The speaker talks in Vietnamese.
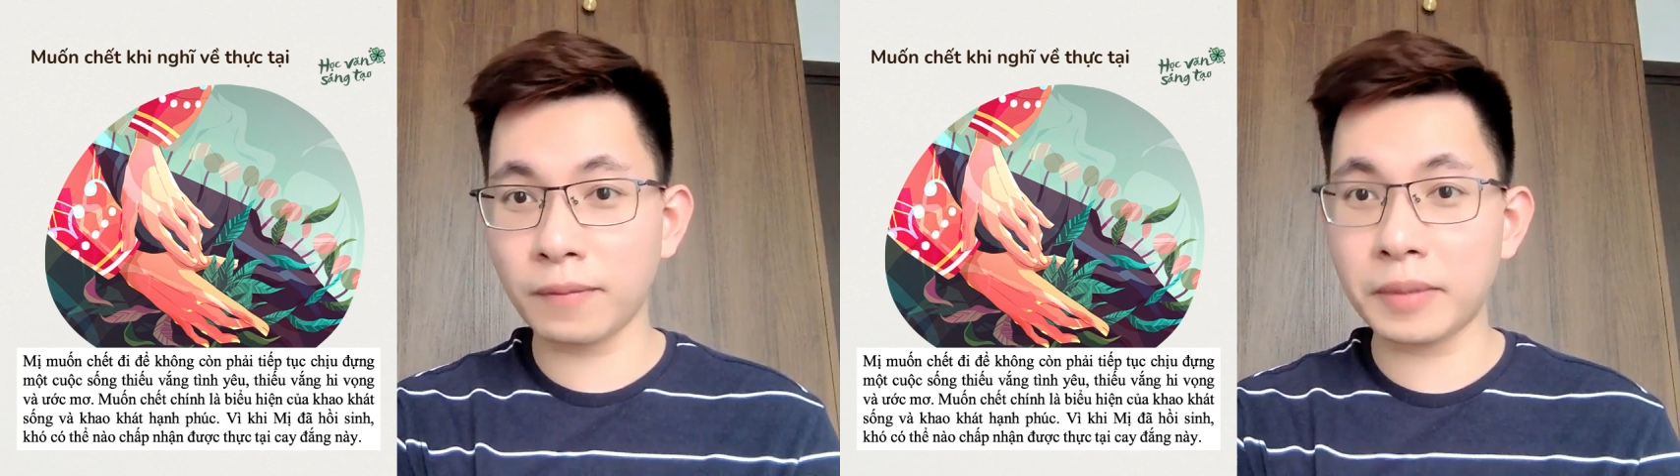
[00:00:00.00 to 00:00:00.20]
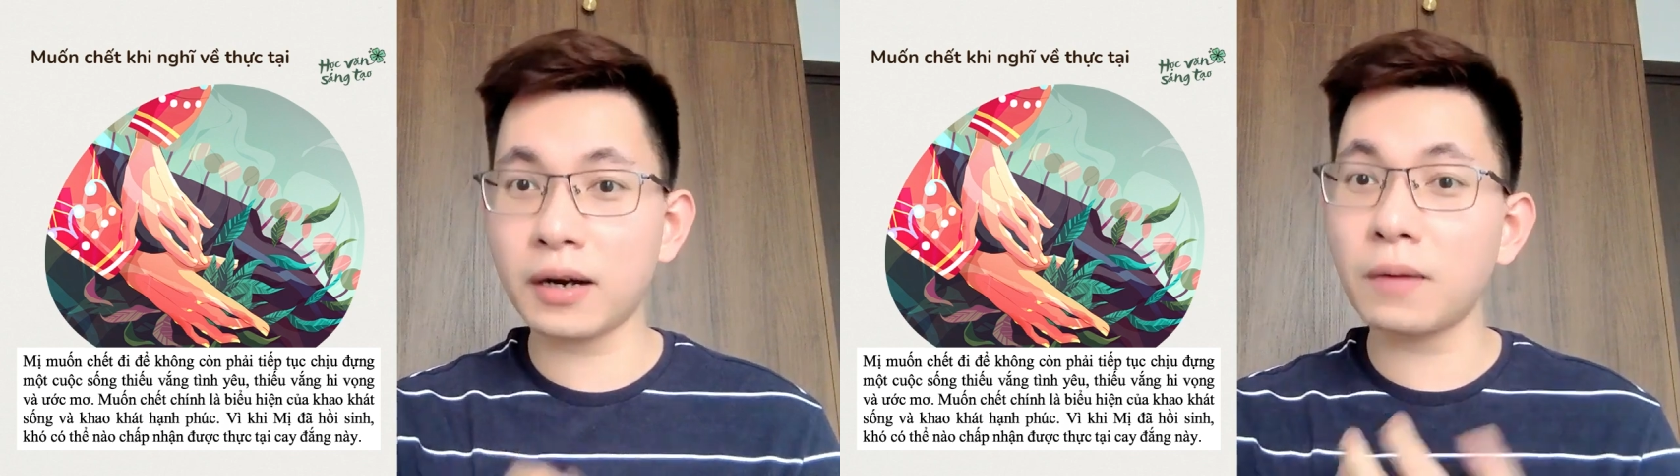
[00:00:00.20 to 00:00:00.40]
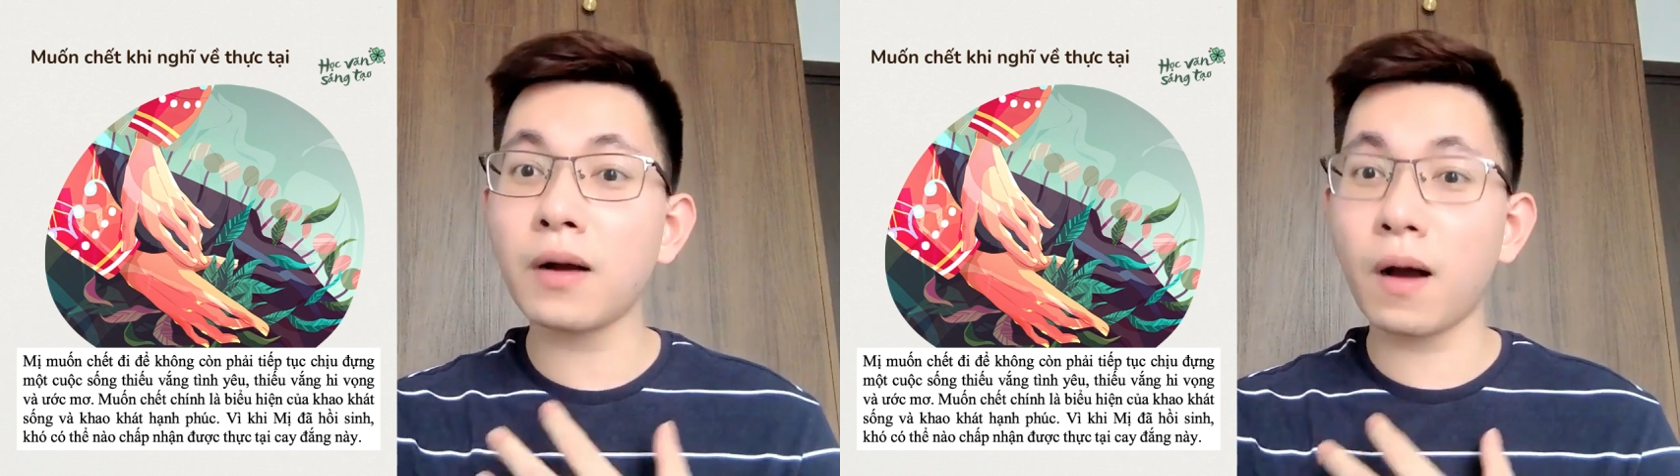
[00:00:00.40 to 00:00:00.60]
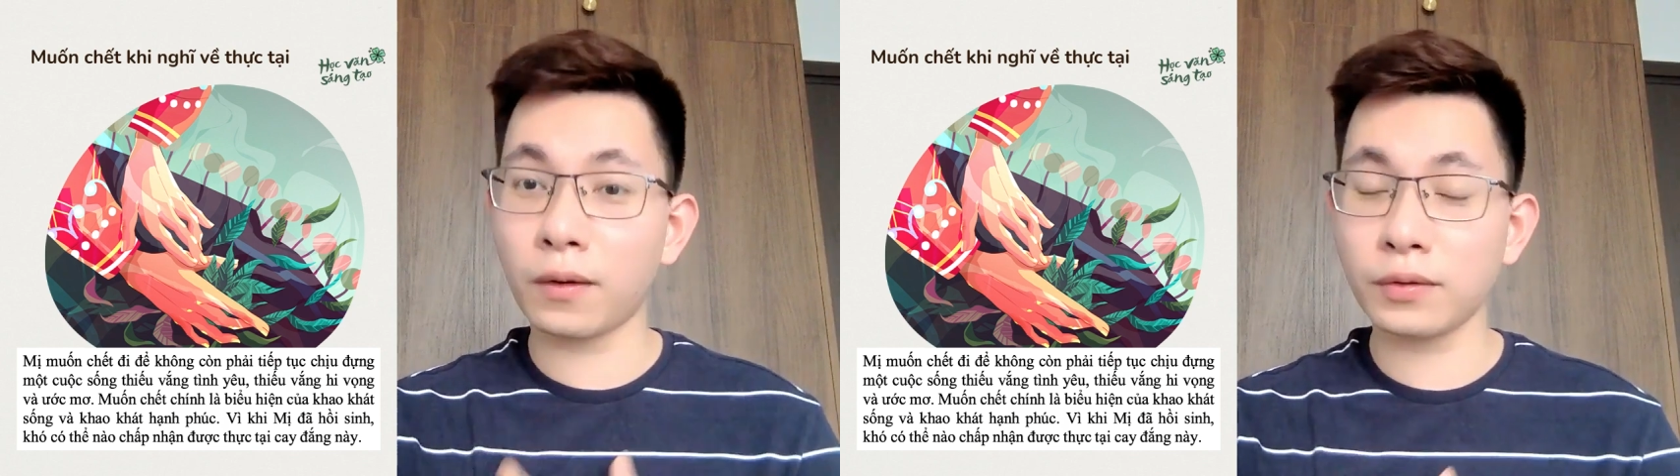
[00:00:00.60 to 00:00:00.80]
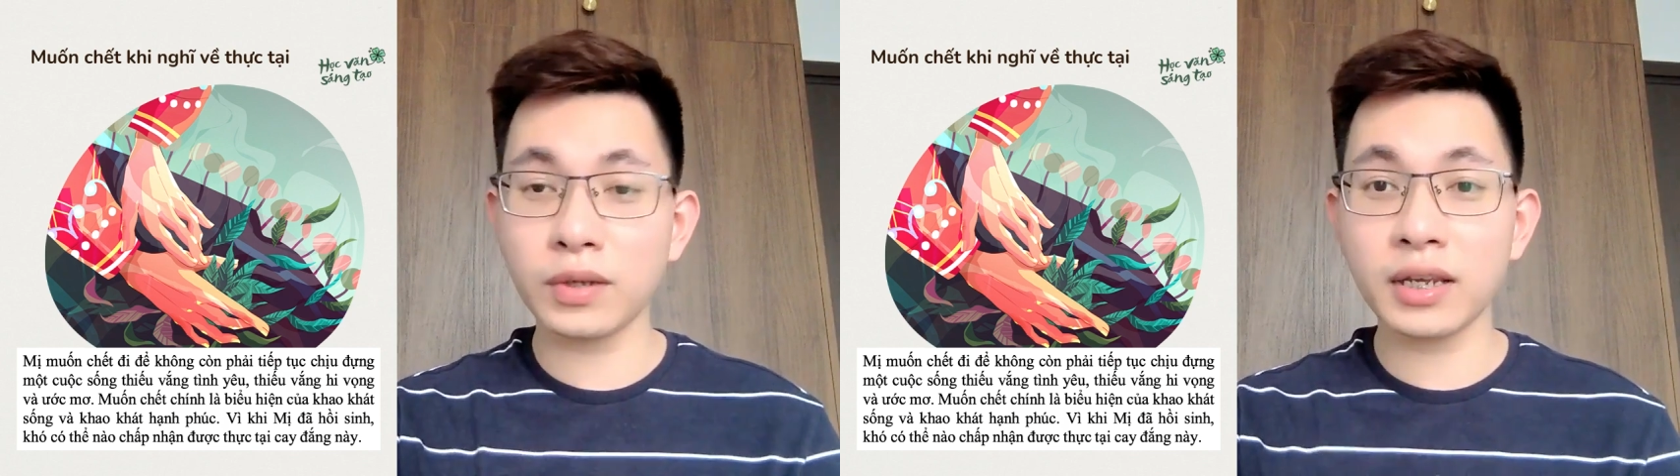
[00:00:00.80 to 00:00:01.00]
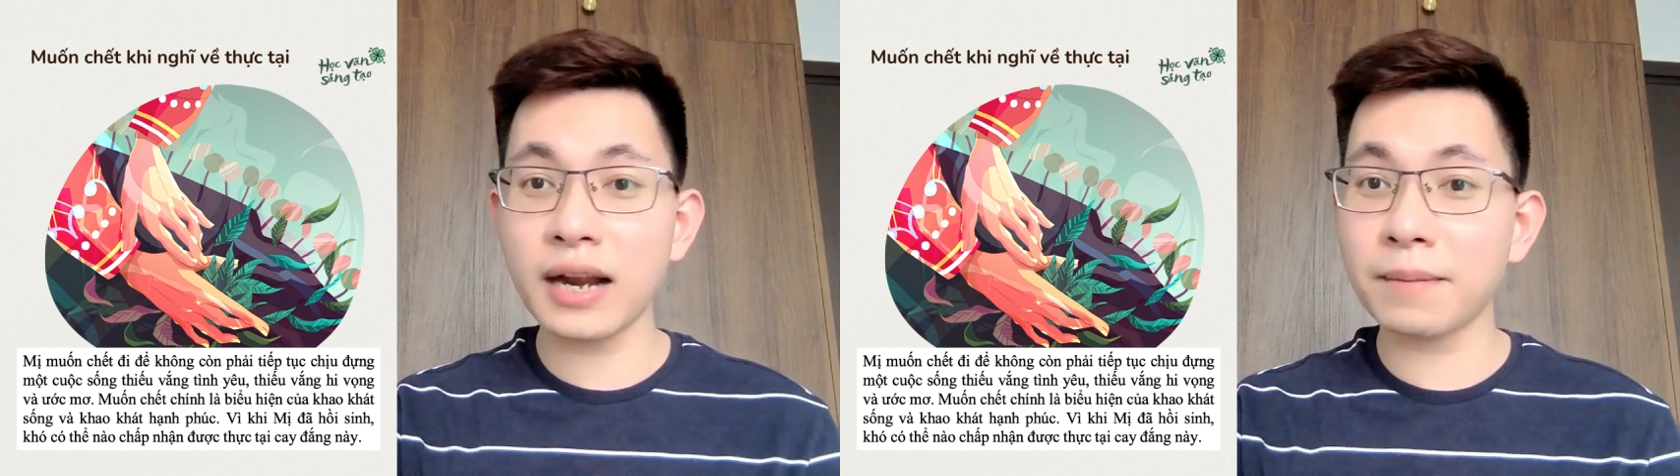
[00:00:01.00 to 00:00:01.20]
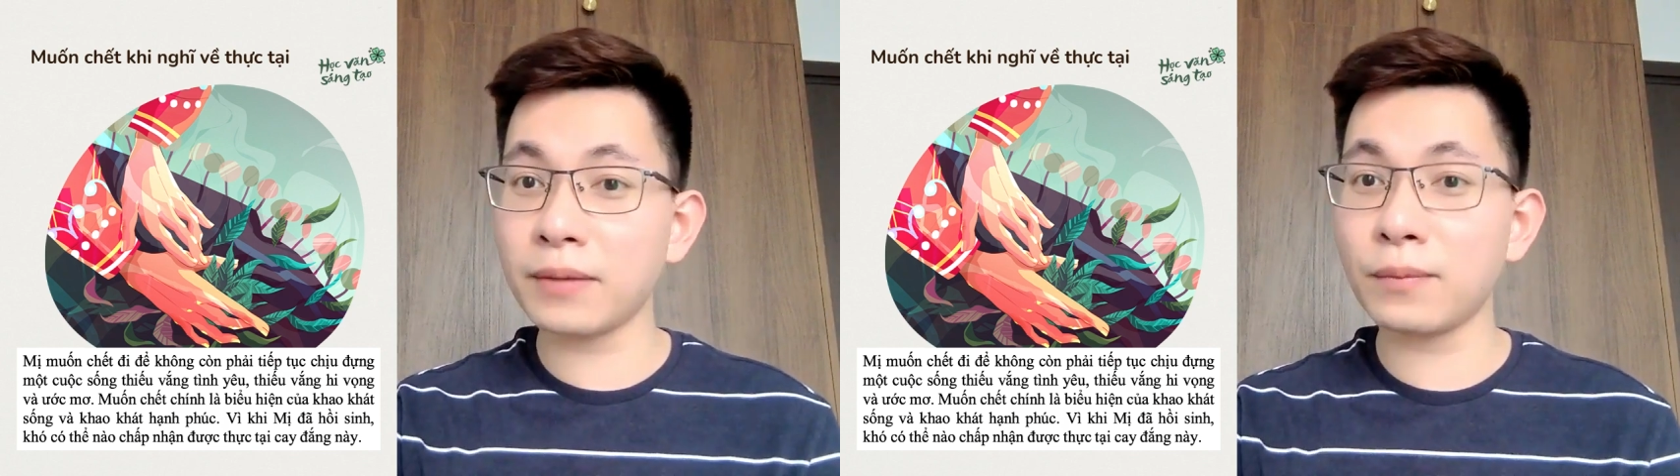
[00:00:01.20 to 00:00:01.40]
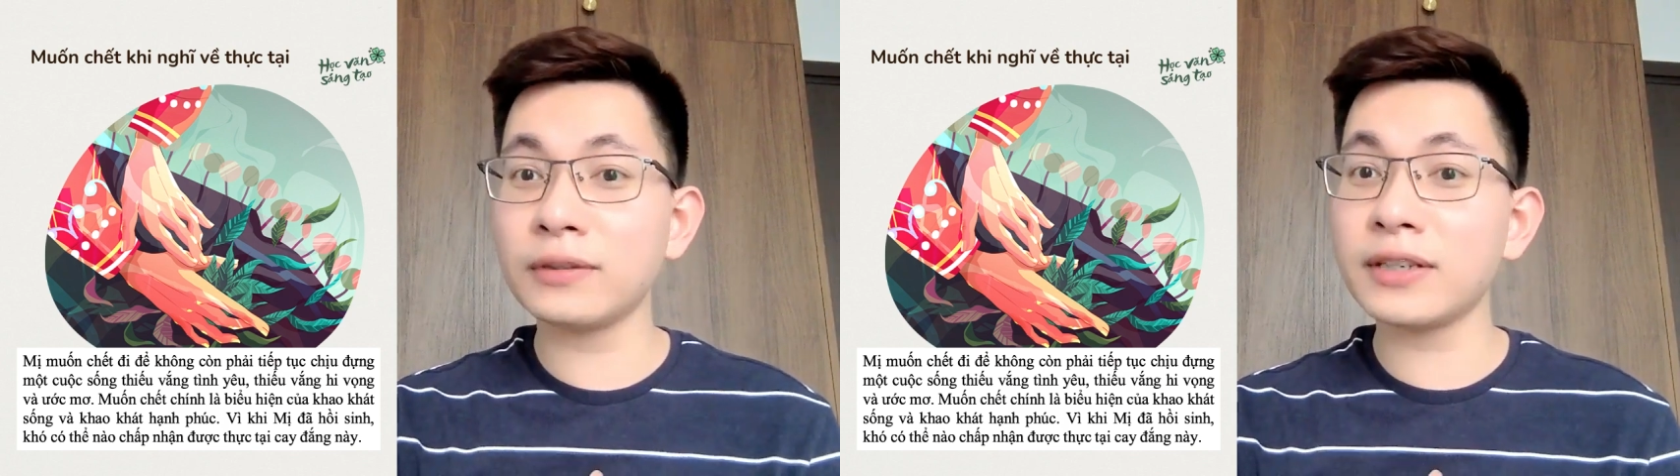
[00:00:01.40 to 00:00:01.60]
mị không còn có suy nghĩ là
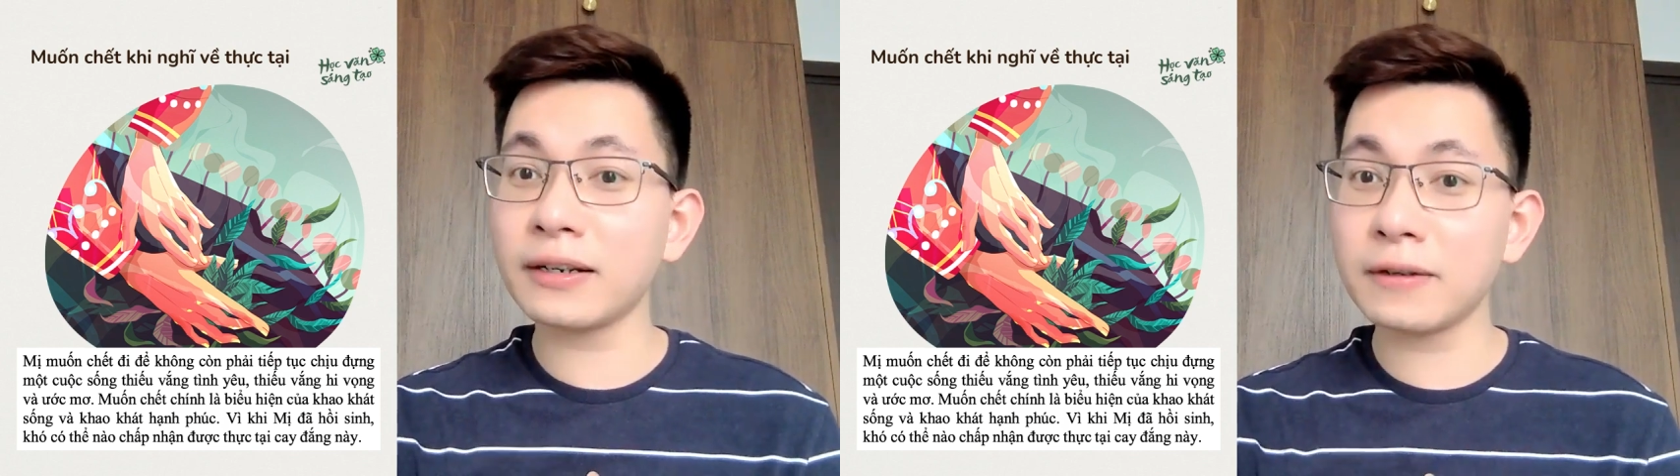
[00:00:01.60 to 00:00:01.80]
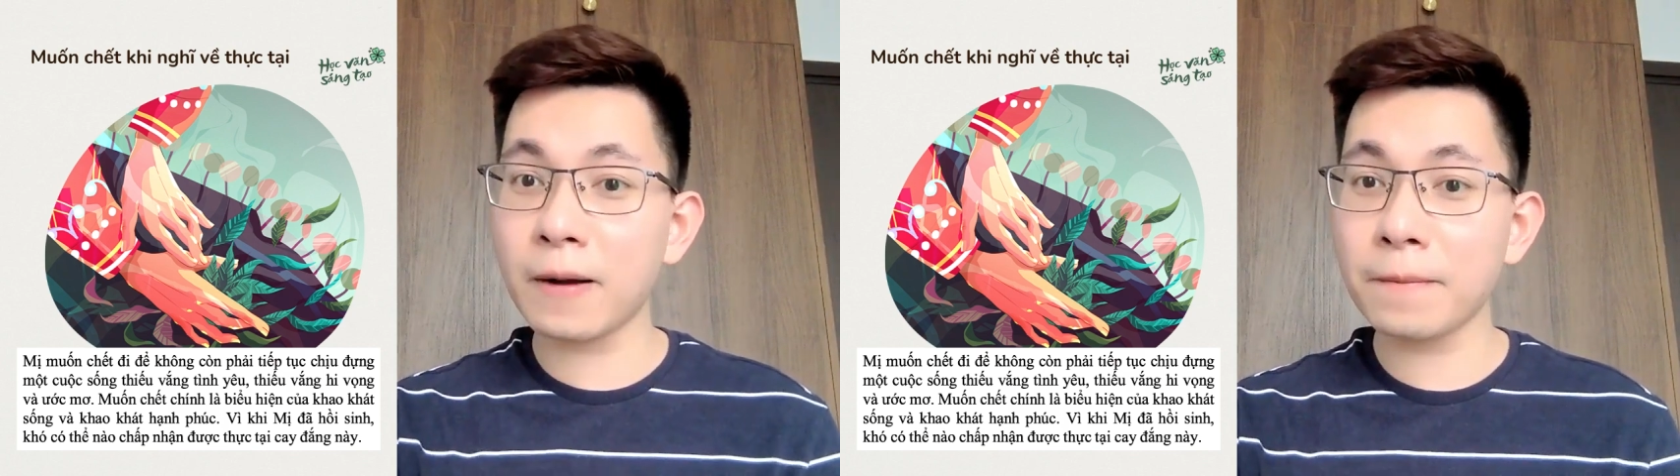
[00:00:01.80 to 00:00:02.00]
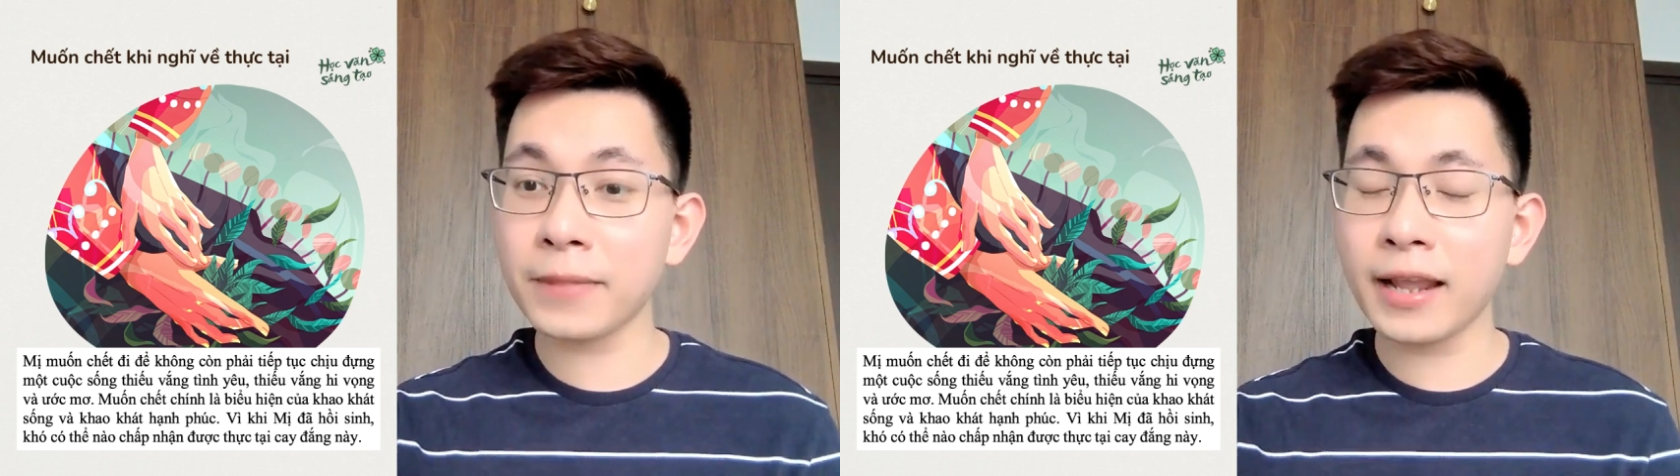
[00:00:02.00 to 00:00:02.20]
mình muốn chết nữa